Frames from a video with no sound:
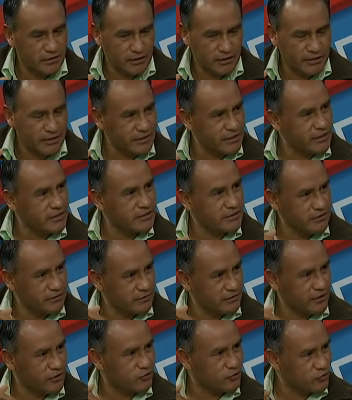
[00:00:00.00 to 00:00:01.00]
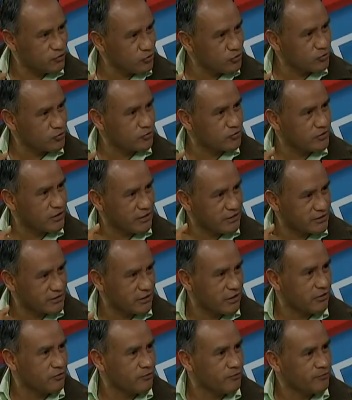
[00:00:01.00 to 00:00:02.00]
interés de nosotros, del
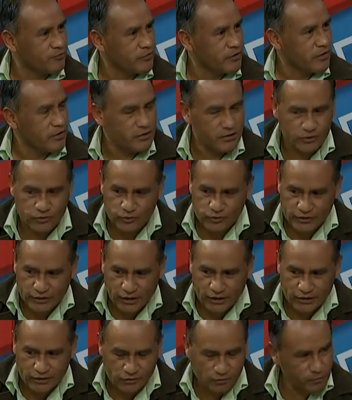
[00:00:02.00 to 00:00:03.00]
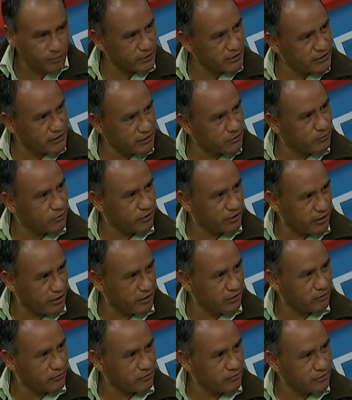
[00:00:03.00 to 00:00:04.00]
Estado, y ustedes no pueden seguir
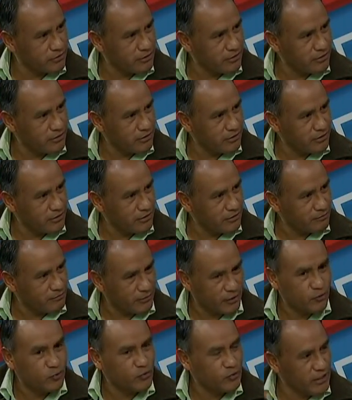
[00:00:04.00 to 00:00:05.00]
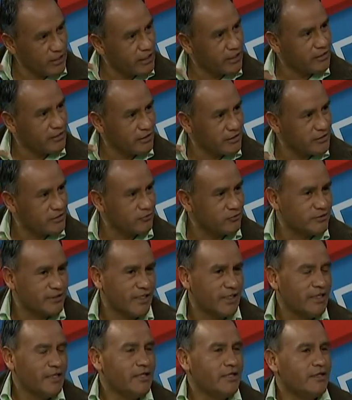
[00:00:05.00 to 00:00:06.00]
bloqueando, perjudican el desarrollo. O
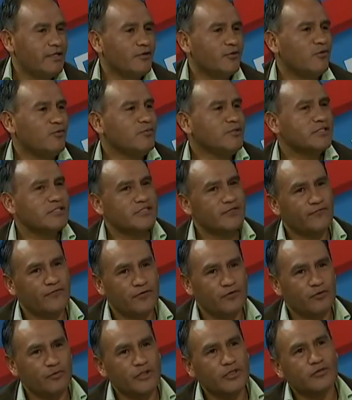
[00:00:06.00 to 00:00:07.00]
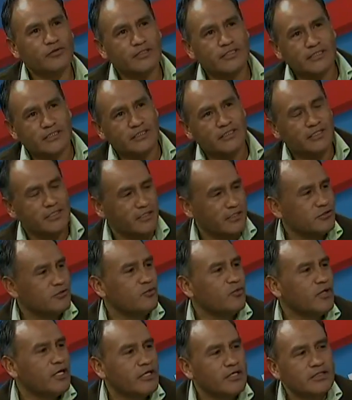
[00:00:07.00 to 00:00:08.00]
sea, ¿Cómo es ese fenómeno en, los
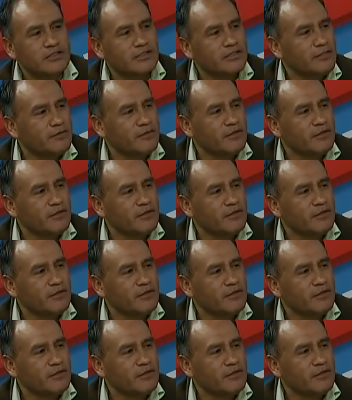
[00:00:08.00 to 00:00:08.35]
lugares?